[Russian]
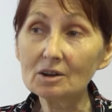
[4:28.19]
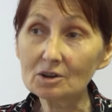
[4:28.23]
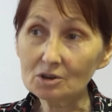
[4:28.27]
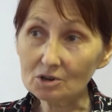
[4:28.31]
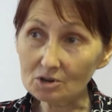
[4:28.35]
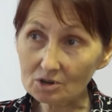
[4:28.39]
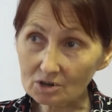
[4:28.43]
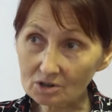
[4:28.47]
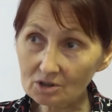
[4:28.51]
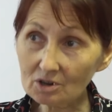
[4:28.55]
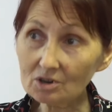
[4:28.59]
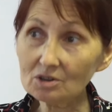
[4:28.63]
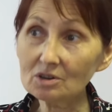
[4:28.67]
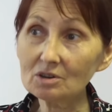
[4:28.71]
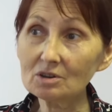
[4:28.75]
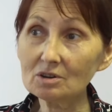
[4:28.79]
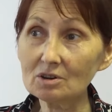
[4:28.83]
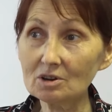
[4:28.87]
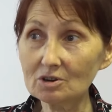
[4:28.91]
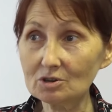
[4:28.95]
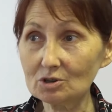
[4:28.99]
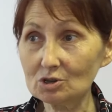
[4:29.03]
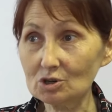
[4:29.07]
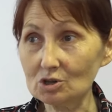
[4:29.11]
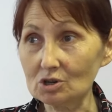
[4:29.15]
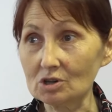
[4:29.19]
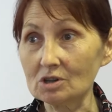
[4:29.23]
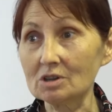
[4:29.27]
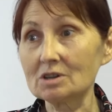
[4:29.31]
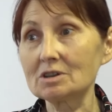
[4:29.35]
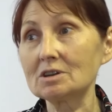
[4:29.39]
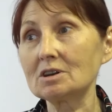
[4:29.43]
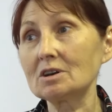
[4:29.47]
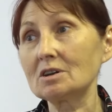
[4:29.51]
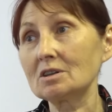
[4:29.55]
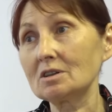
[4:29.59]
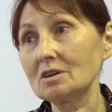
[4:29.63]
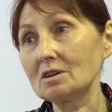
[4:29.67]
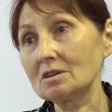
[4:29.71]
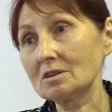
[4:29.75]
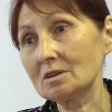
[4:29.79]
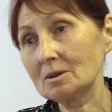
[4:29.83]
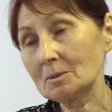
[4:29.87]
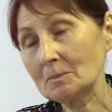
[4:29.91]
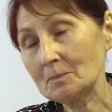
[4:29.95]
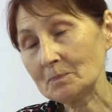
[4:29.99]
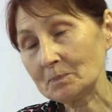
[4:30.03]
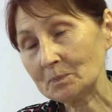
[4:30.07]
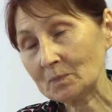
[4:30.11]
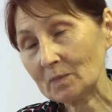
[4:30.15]
Их надо лечить, их надо
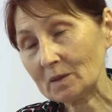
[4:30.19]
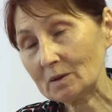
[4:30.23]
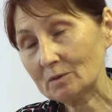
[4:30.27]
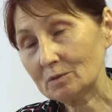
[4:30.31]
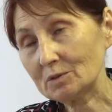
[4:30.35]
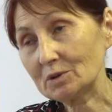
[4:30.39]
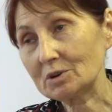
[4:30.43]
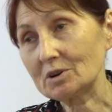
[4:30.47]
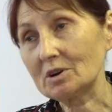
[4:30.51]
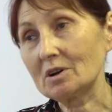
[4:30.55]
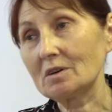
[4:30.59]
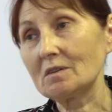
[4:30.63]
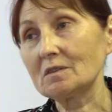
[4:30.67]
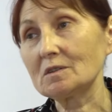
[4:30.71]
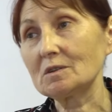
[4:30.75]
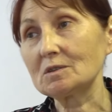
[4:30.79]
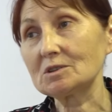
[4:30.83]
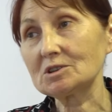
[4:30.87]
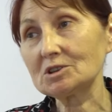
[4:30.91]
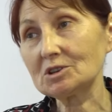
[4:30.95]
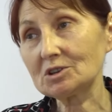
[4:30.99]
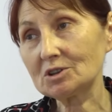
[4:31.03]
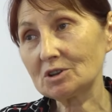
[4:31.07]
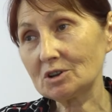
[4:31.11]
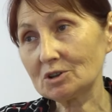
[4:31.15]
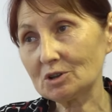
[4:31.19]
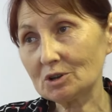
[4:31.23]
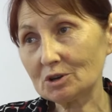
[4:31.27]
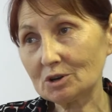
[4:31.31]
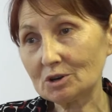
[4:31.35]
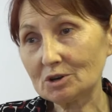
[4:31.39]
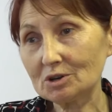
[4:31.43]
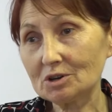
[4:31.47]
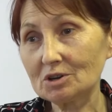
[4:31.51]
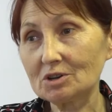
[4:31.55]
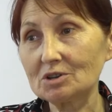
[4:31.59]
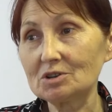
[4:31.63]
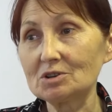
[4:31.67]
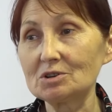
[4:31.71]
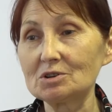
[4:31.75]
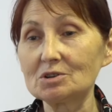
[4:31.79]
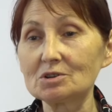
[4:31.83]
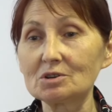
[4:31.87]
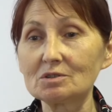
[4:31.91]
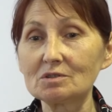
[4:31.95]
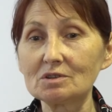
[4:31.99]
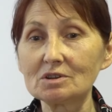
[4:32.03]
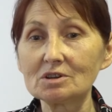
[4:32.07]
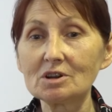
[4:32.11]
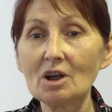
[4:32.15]
выравнивать, их надо
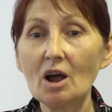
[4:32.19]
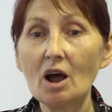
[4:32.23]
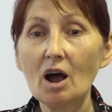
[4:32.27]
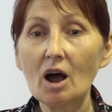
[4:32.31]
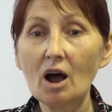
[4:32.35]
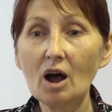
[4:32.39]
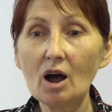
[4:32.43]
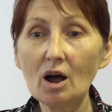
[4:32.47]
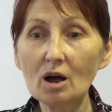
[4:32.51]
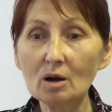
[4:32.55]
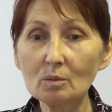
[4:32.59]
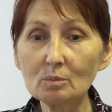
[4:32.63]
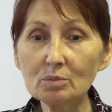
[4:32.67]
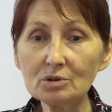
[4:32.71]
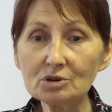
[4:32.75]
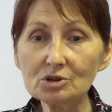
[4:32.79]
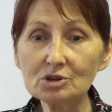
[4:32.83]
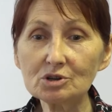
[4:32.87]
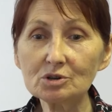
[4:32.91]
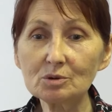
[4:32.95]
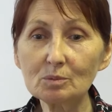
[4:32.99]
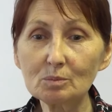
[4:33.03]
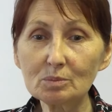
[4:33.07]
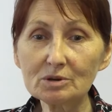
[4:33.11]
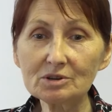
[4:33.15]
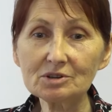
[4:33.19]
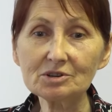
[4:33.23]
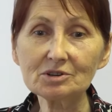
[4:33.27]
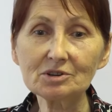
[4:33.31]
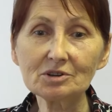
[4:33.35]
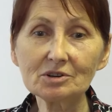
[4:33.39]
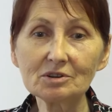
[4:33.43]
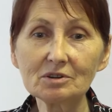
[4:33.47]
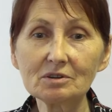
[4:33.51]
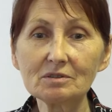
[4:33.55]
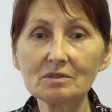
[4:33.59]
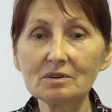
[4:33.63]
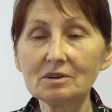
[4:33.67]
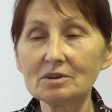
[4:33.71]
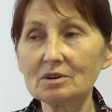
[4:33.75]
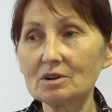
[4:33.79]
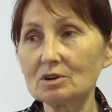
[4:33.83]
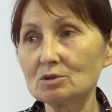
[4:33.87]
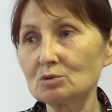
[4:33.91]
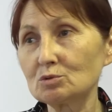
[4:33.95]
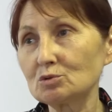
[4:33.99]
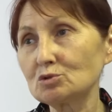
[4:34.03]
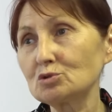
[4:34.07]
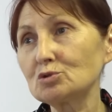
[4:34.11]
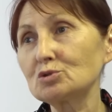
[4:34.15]
корректировать. А обычно близкие
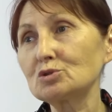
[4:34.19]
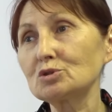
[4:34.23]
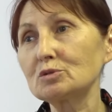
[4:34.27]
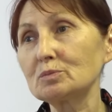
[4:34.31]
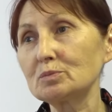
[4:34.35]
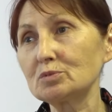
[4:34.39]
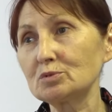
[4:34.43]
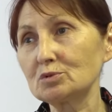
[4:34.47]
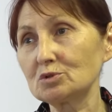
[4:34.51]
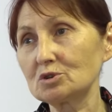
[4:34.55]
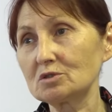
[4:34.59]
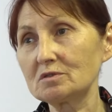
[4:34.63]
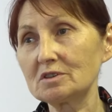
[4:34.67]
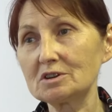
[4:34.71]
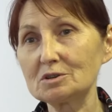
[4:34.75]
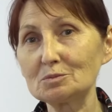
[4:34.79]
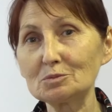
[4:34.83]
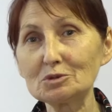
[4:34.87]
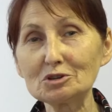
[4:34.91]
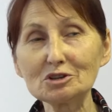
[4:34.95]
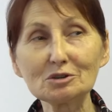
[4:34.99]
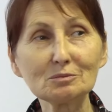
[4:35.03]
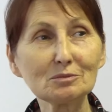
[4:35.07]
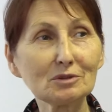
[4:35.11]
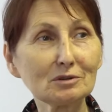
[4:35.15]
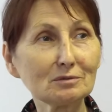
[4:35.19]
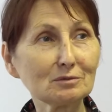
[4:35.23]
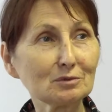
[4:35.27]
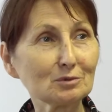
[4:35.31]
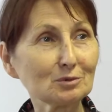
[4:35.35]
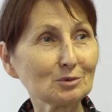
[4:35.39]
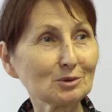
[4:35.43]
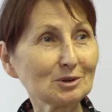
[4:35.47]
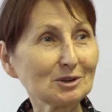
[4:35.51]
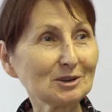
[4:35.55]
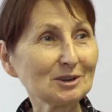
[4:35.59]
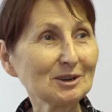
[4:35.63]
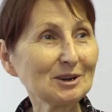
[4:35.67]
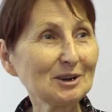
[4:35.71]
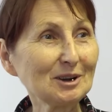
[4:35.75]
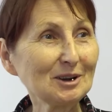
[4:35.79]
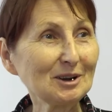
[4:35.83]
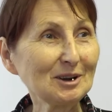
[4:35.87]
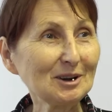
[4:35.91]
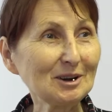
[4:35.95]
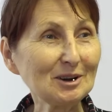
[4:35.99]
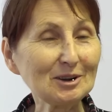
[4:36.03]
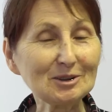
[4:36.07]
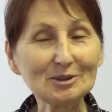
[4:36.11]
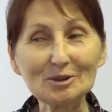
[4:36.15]
говорят, ну что ты пьешь, возьми себя в руки,
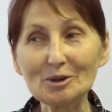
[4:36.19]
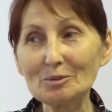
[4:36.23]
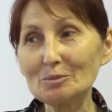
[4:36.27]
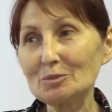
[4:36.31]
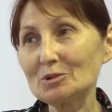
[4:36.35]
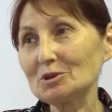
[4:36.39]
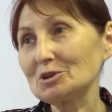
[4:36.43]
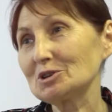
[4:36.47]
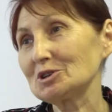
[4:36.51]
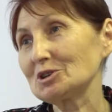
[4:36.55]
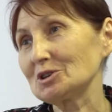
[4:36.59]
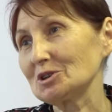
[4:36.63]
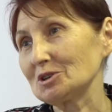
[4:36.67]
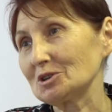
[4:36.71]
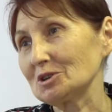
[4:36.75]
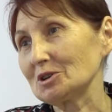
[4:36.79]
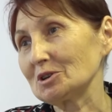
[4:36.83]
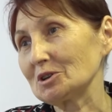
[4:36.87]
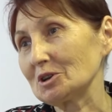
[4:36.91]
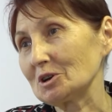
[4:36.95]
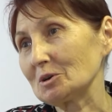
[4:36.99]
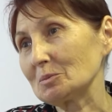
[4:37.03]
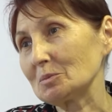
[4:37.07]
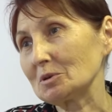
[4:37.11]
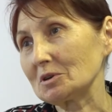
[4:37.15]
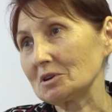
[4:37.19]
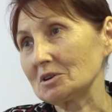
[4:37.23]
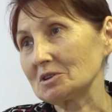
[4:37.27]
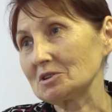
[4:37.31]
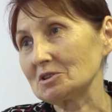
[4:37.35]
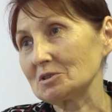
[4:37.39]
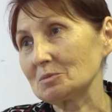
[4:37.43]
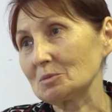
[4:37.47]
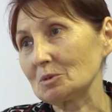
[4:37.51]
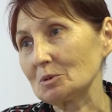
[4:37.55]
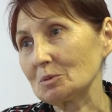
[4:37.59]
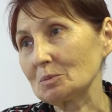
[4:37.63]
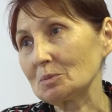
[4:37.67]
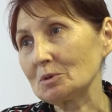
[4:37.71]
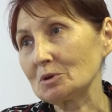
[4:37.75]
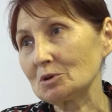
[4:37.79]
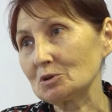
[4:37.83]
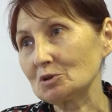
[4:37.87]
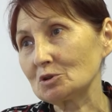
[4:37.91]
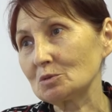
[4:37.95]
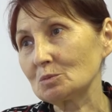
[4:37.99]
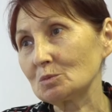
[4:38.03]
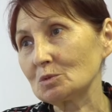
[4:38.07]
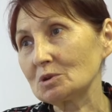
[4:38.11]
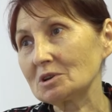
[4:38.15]
а там лечение необходимо.
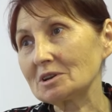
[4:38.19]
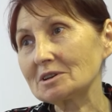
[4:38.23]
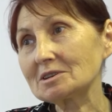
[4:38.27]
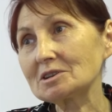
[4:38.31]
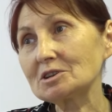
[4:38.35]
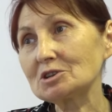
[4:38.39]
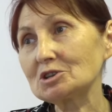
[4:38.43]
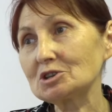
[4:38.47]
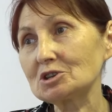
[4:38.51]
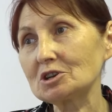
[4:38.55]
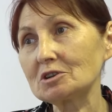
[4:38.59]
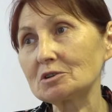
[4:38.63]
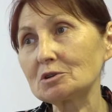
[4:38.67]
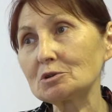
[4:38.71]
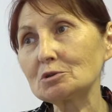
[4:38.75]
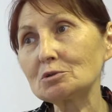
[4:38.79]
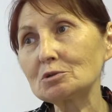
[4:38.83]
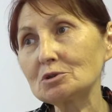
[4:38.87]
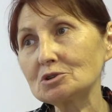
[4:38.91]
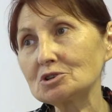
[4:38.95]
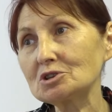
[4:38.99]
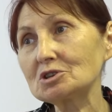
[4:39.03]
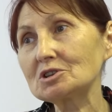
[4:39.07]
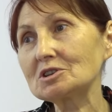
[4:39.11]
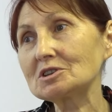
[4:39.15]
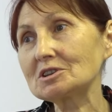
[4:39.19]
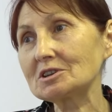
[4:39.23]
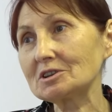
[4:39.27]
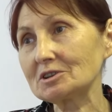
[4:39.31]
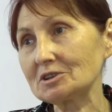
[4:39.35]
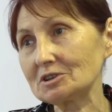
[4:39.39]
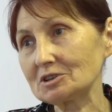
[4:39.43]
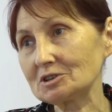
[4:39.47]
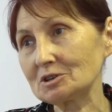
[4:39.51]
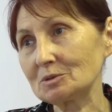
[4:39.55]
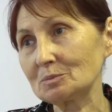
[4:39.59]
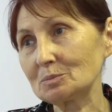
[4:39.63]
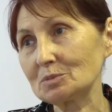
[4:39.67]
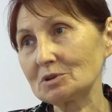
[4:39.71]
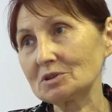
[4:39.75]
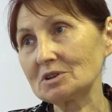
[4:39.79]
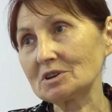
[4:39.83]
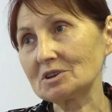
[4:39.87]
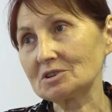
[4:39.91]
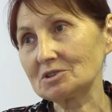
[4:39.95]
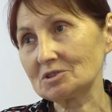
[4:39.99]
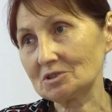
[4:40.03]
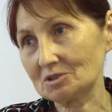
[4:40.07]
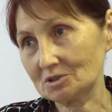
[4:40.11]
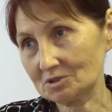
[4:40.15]
Поэтому если человек хочет целостно
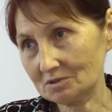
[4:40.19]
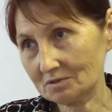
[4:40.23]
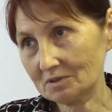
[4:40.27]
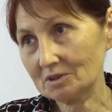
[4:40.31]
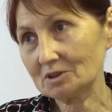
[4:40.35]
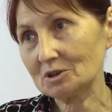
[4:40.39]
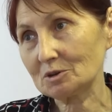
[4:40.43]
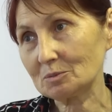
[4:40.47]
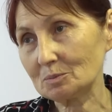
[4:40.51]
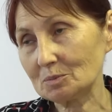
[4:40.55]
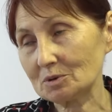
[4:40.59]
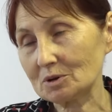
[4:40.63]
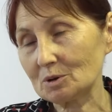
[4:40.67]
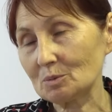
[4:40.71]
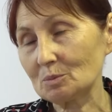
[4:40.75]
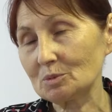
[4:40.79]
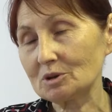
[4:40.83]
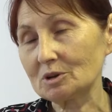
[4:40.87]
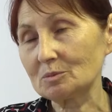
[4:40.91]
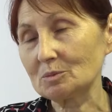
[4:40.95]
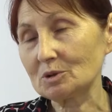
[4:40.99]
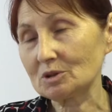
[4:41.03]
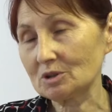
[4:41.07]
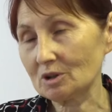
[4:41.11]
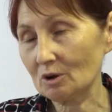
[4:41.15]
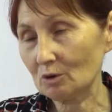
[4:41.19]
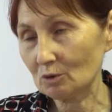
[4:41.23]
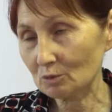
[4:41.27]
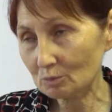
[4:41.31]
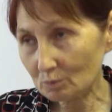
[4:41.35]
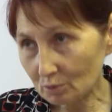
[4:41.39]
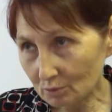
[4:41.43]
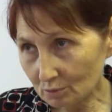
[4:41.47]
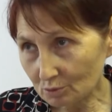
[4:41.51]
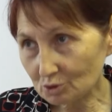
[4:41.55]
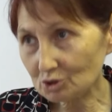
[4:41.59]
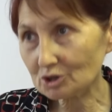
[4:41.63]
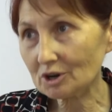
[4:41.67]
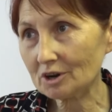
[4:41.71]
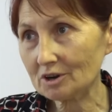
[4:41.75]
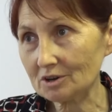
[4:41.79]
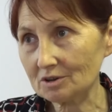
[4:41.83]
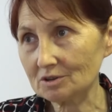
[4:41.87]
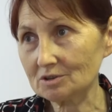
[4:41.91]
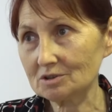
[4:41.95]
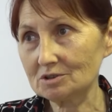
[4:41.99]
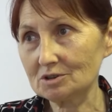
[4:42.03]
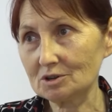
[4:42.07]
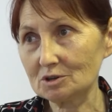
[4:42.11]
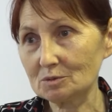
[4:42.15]
подойти к своей проблеме, да, он
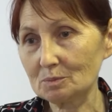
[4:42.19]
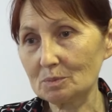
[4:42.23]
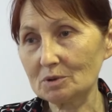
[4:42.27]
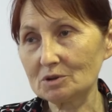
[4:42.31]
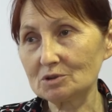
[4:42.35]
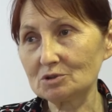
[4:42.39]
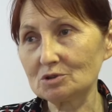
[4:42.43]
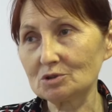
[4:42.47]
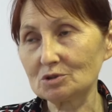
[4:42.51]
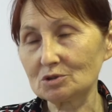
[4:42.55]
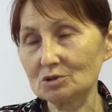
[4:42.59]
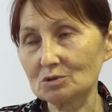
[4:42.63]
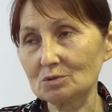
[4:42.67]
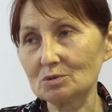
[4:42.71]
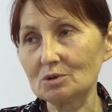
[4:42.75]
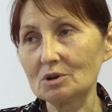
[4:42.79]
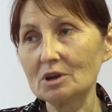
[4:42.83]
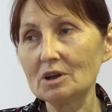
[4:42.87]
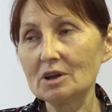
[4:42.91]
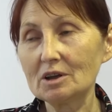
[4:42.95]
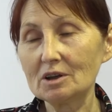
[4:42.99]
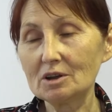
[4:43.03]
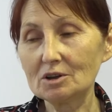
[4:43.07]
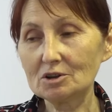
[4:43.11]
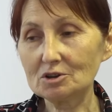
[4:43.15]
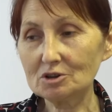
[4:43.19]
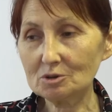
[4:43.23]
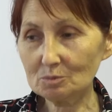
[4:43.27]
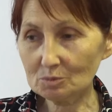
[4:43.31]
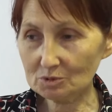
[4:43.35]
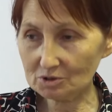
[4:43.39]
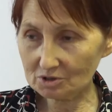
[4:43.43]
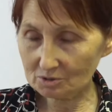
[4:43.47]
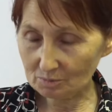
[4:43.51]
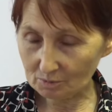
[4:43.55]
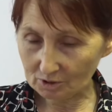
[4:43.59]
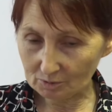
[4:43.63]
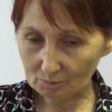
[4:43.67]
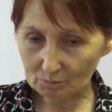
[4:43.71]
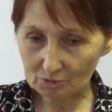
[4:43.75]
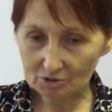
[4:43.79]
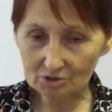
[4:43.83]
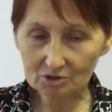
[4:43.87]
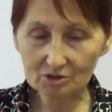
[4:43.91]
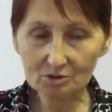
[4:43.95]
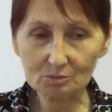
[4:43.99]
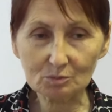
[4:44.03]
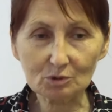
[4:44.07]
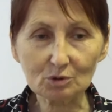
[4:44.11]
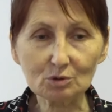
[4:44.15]
получает здесь поддержку и
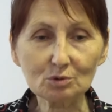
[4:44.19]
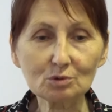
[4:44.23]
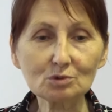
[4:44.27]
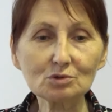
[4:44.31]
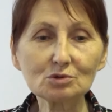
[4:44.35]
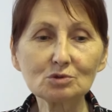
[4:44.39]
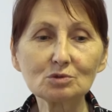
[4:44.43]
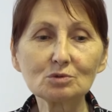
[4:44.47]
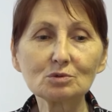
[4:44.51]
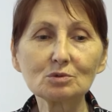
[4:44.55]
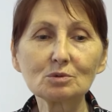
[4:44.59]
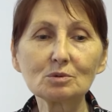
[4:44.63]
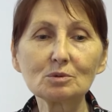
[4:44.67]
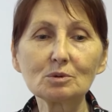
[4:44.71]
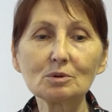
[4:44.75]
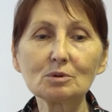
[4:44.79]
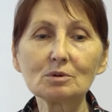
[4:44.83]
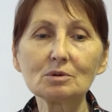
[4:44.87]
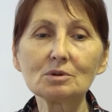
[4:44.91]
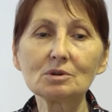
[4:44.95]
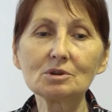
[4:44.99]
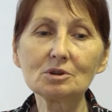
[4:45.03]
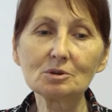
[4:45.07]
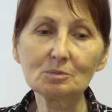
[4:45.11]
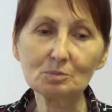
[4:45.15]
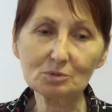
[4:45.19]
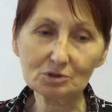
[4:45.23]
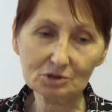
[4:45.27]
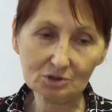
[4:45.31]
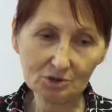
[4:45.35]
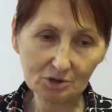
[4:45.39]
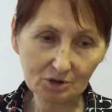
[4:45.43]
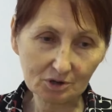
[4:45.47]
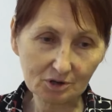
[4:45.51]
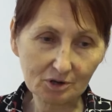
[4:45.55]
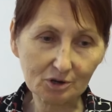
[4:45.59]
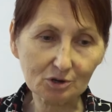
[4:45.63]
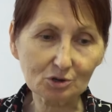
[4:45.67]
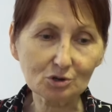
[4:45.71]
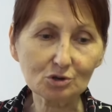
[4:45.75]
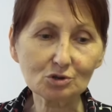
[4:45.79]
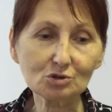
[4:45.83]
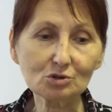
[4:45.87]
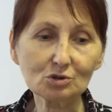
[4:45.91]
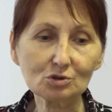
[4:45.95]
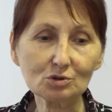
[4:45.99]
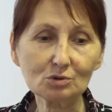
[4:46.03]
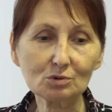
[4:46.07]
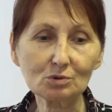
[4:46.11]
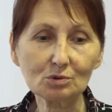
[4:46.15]
медикаментозную, и
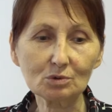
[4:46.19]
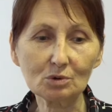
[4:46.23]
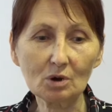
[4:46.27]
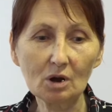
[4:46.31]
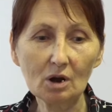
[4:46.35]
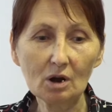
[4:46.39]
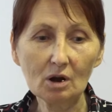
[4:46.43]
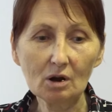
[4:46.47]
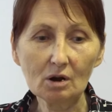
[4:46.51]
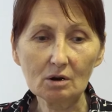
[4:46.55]
психологическую.